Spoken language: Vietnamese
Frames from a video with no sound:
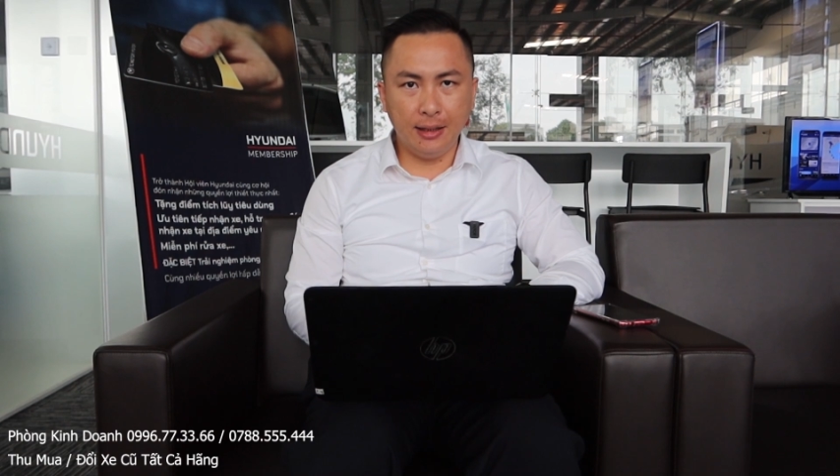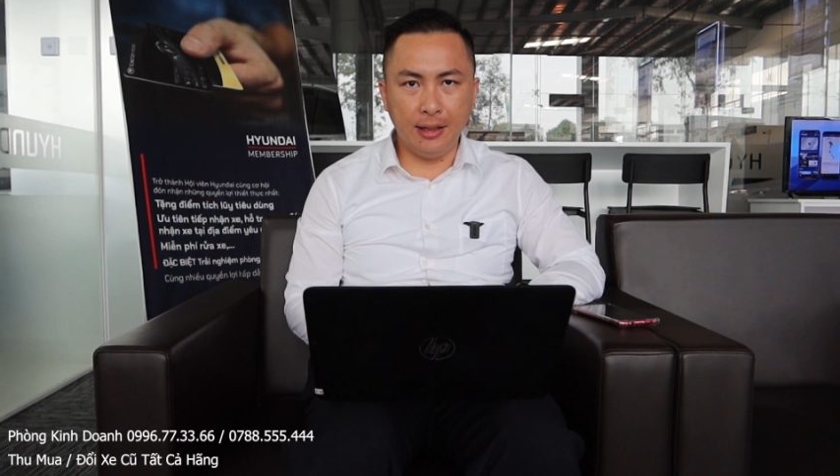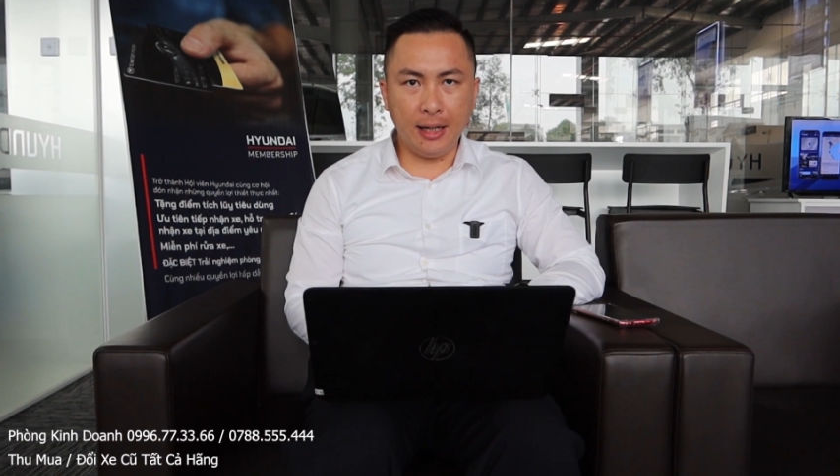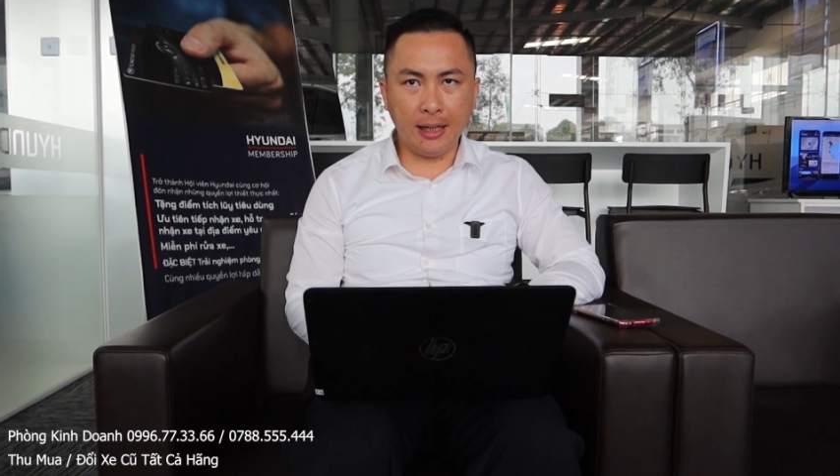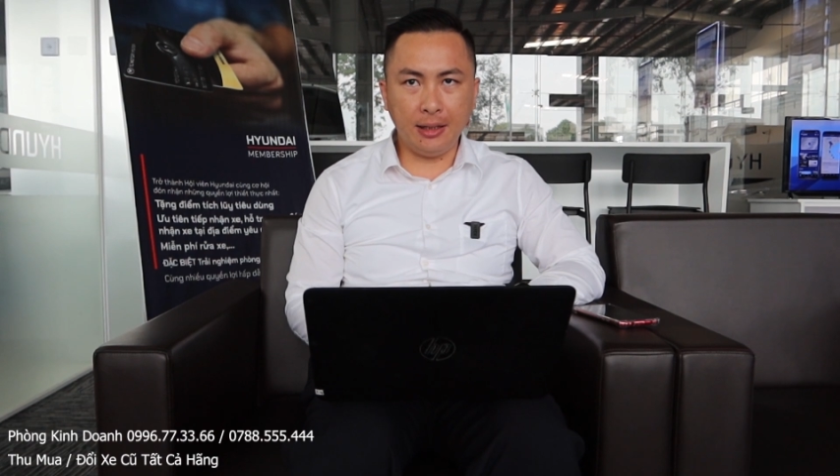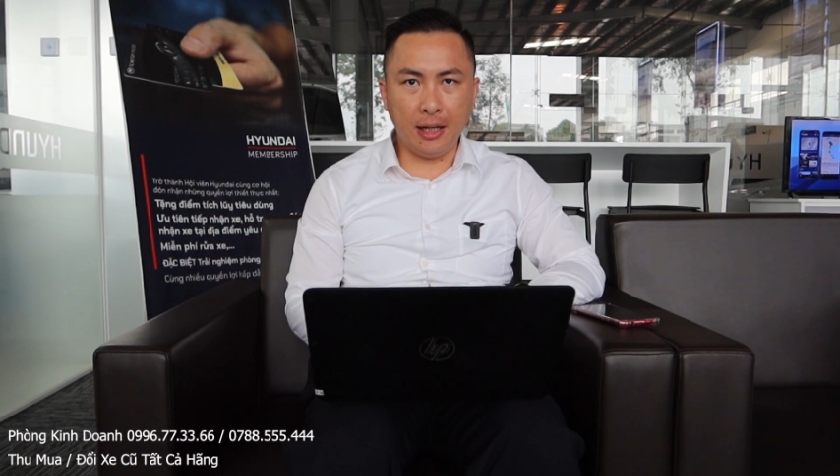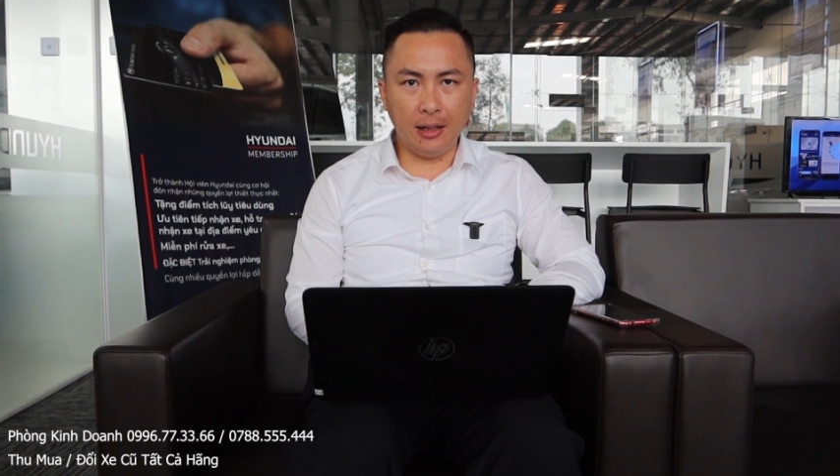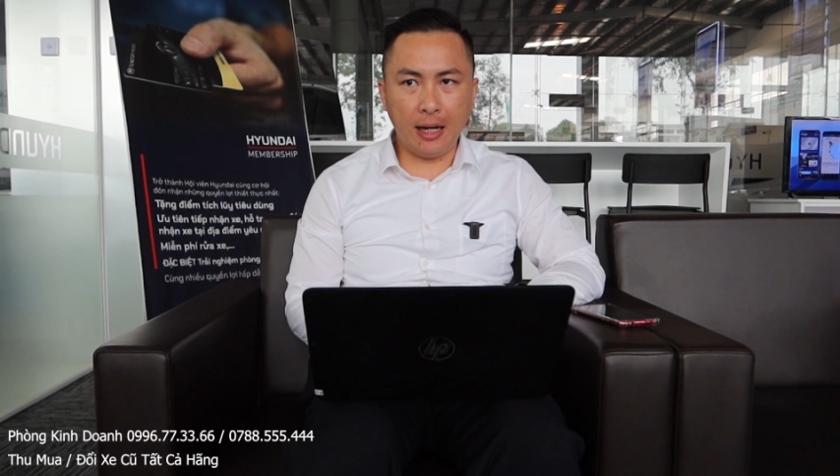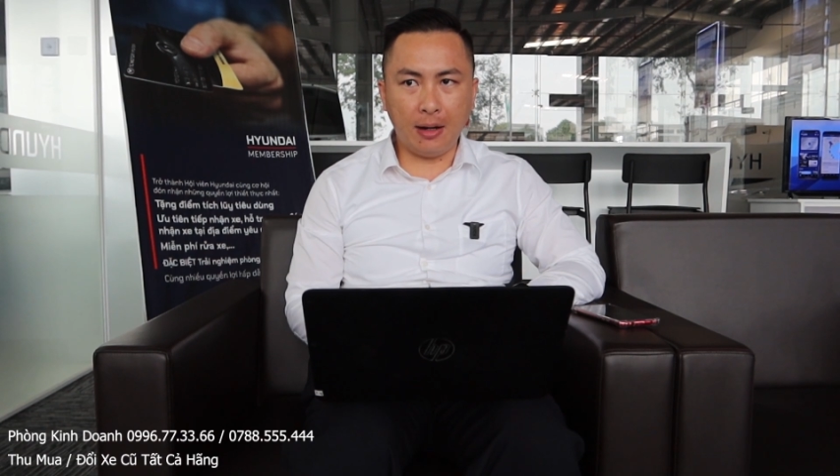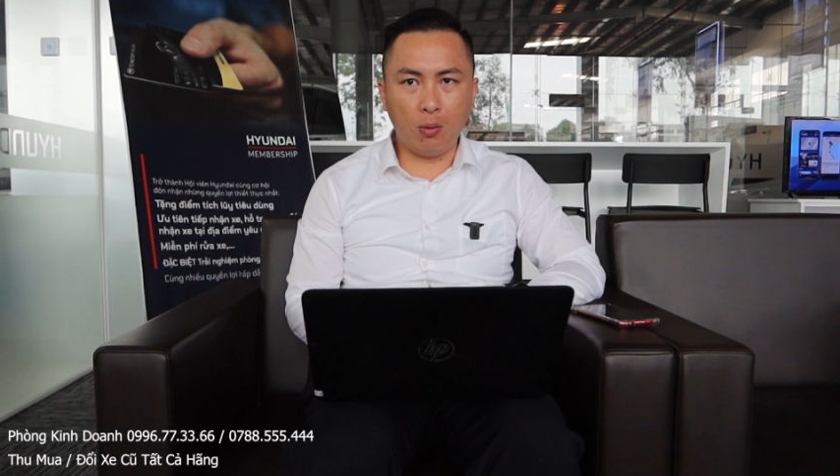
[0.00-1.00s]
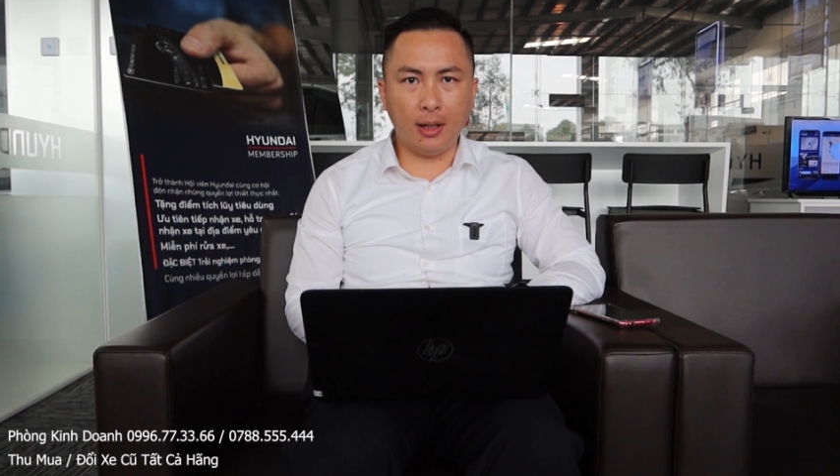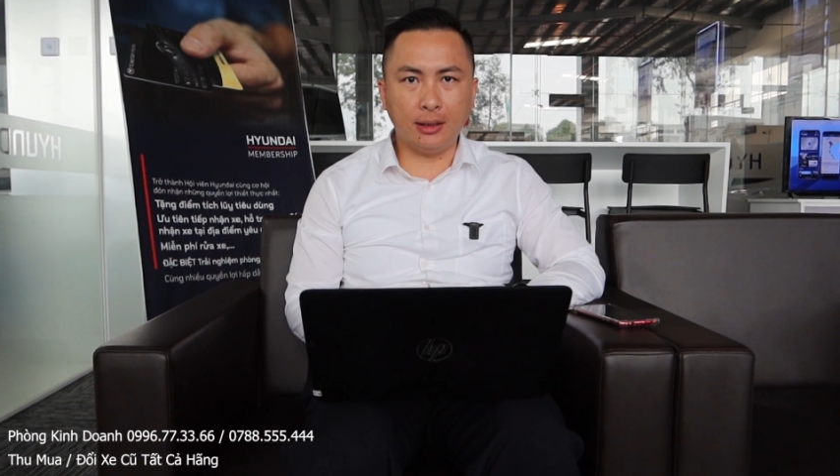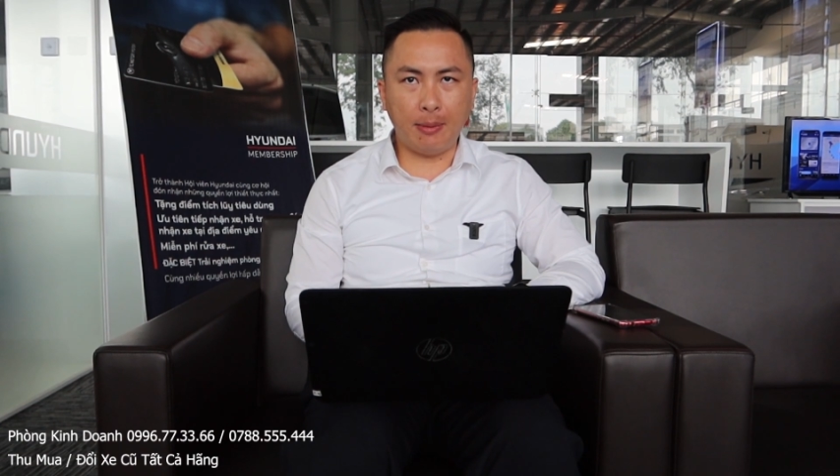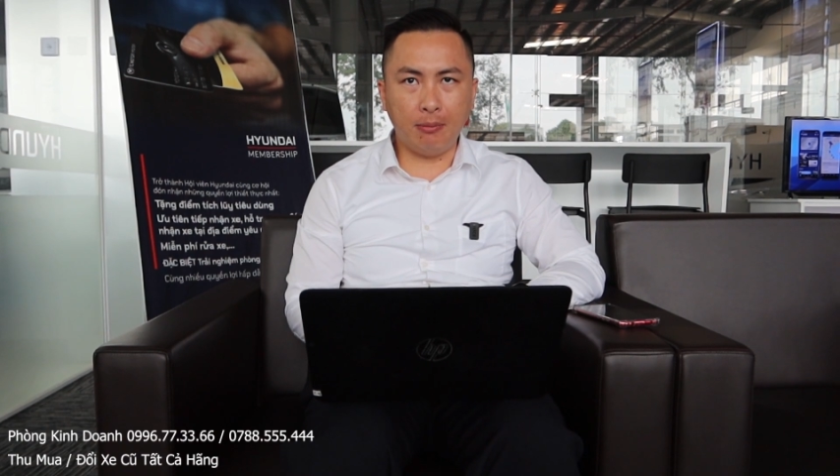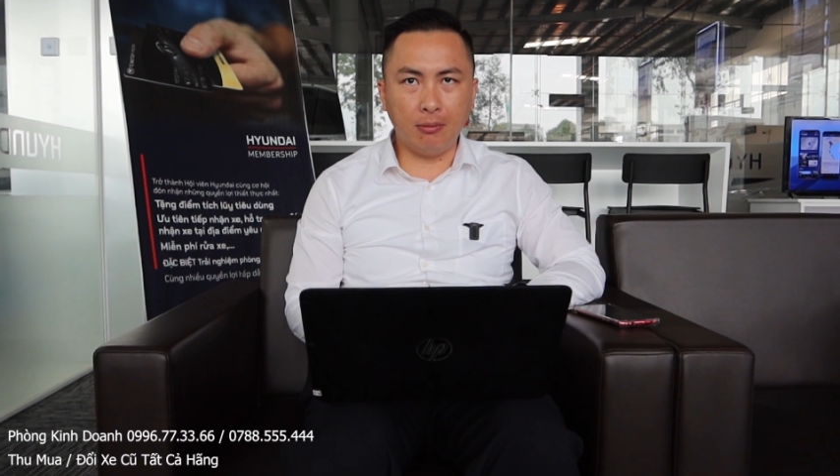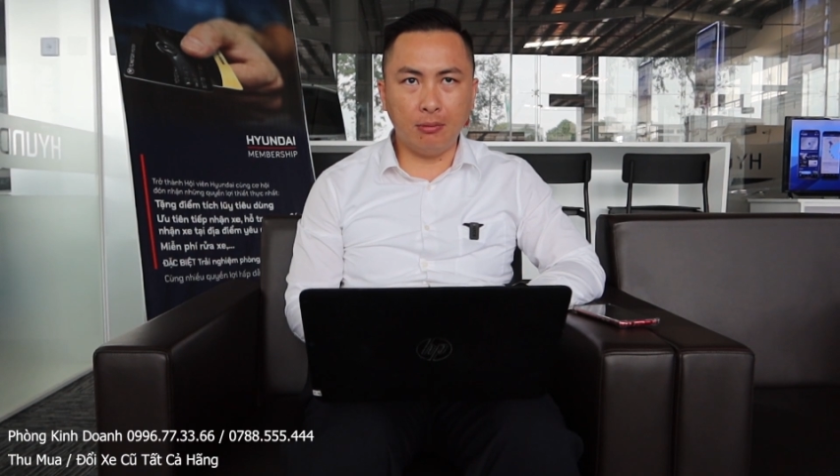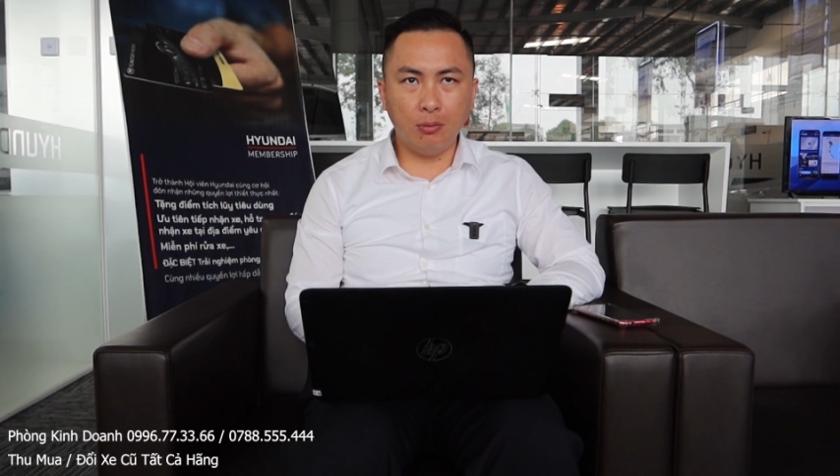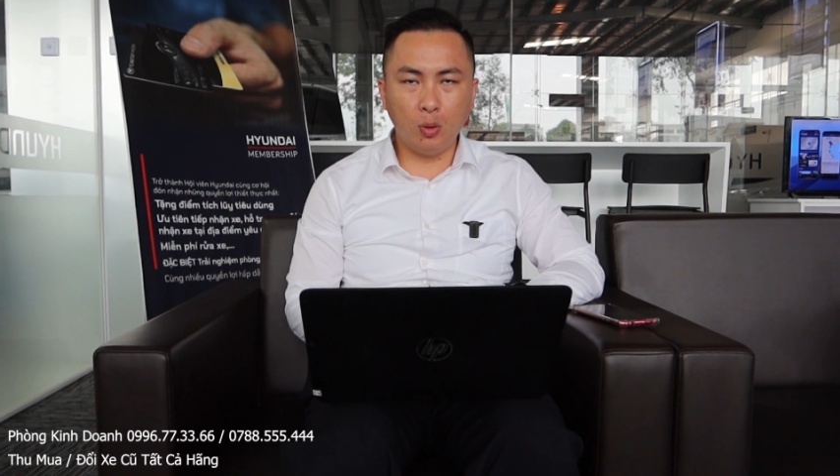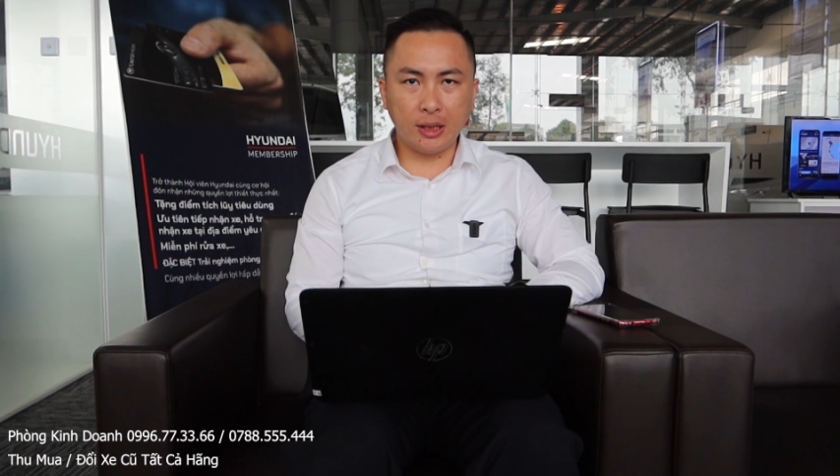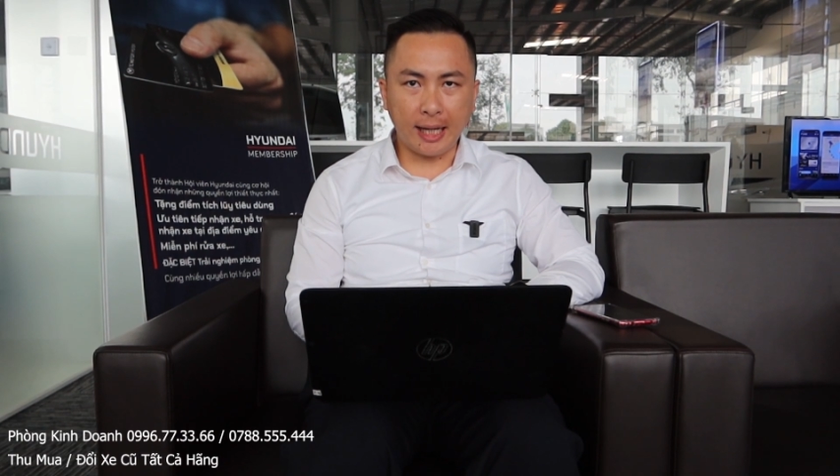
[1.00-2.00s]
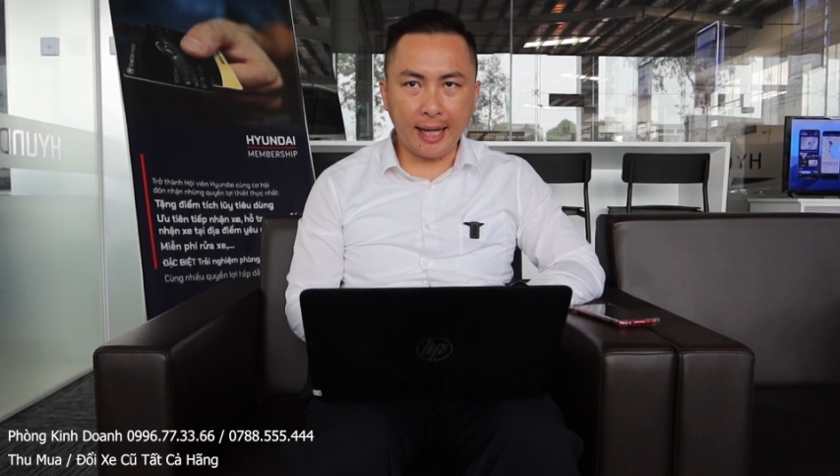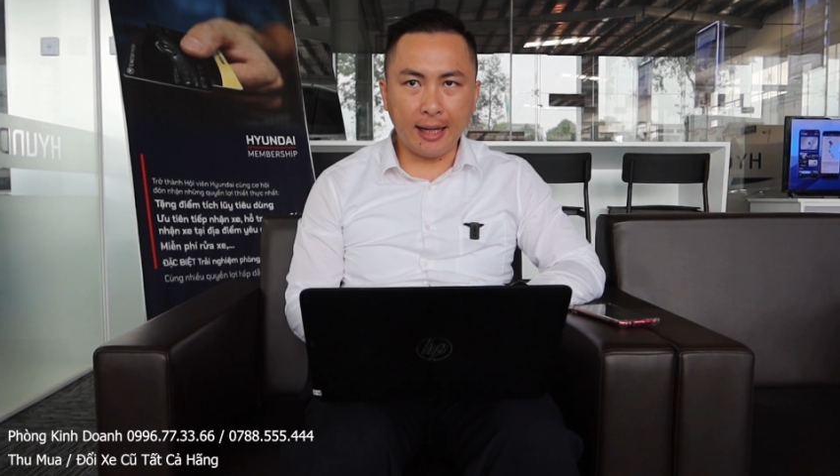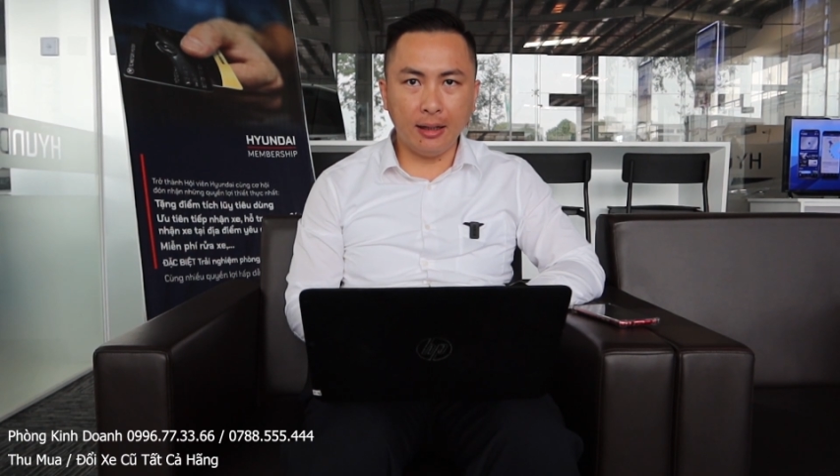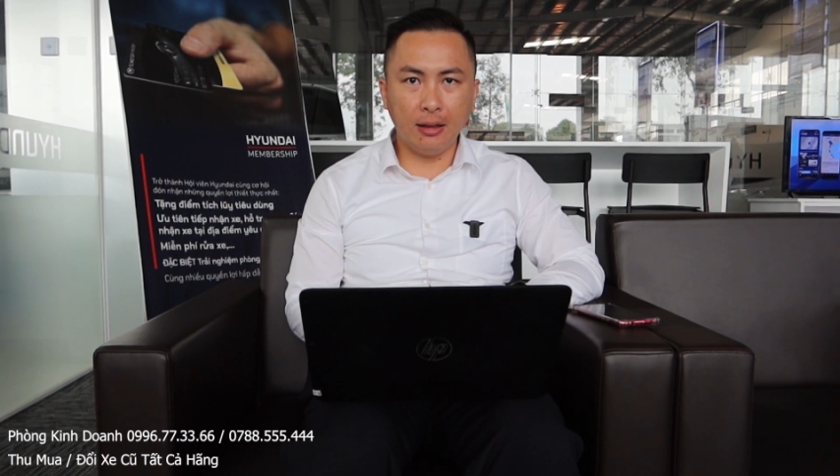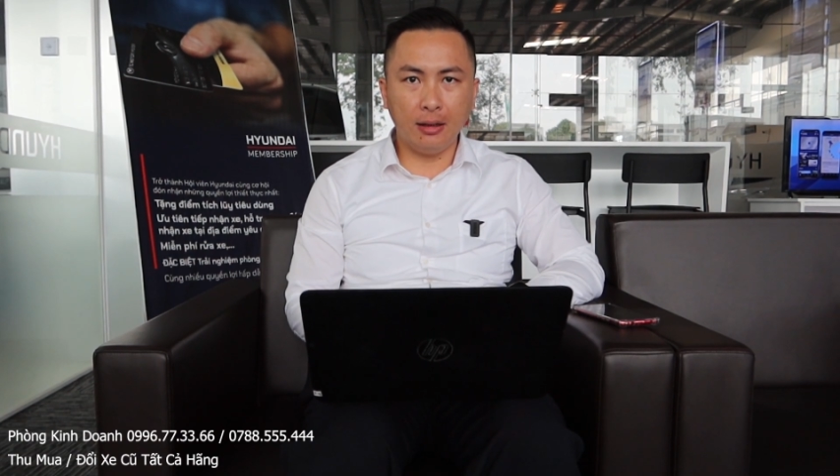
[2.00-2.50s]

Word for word: những anh chị đang quan tâm mua xe